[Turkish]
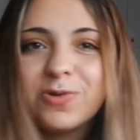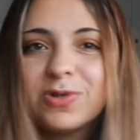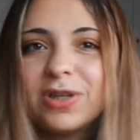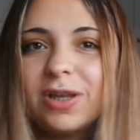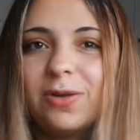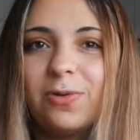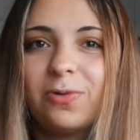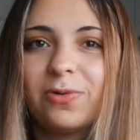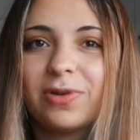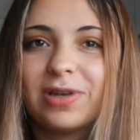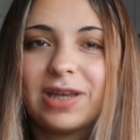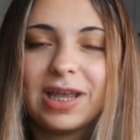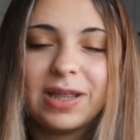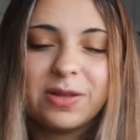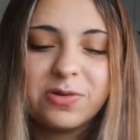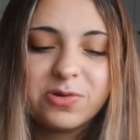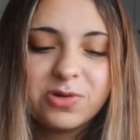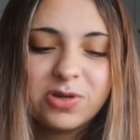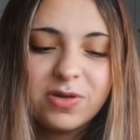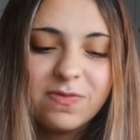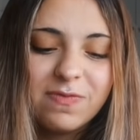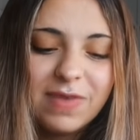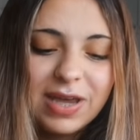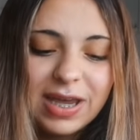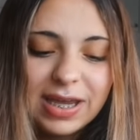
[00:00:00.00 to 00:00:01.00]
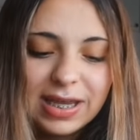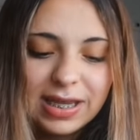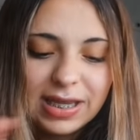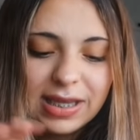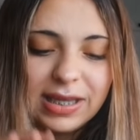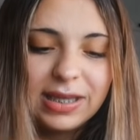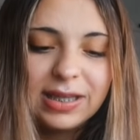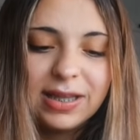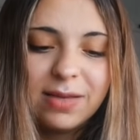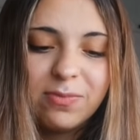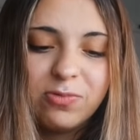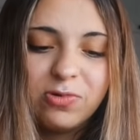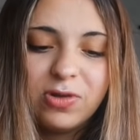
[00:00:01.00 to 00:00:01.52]
güzel olur diye düşündüm ve
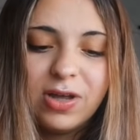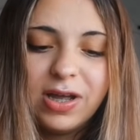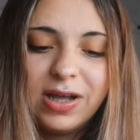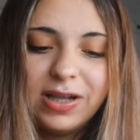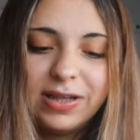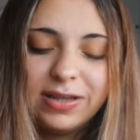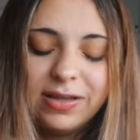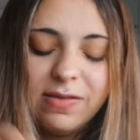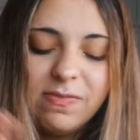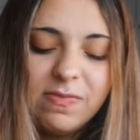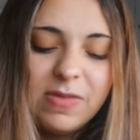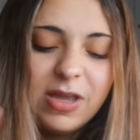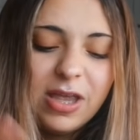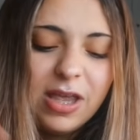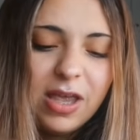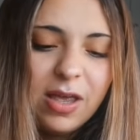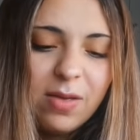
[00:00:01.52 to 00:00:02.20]
iyi ki de bunu aldım.